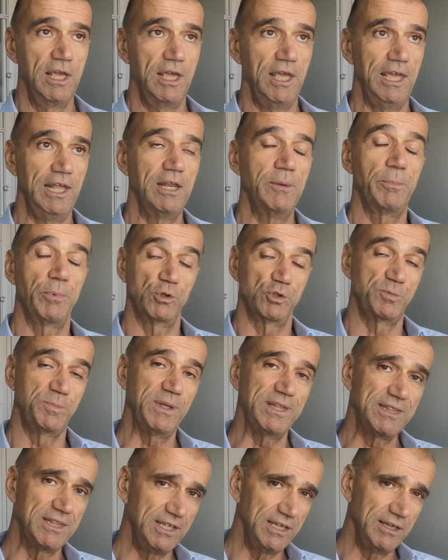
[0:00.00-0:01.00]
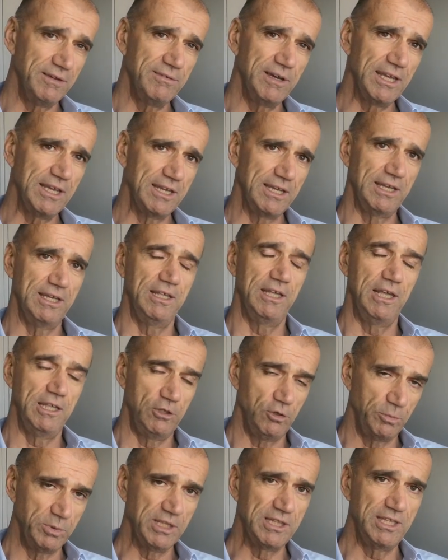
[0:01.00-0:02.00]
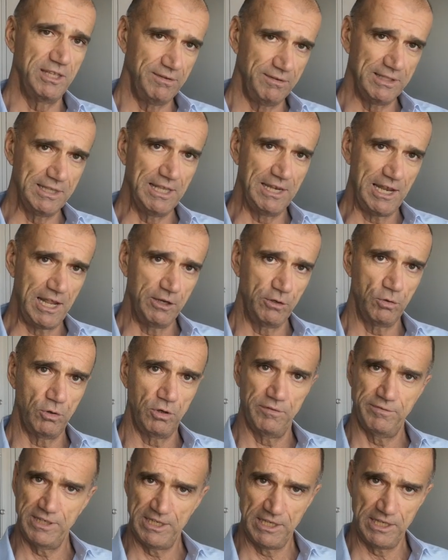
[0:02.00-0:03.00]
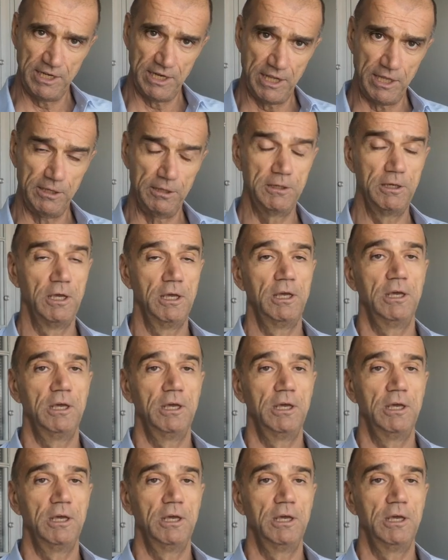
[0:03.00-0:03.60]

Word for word: e le prospettive e gli obiettivi dell'anno a venire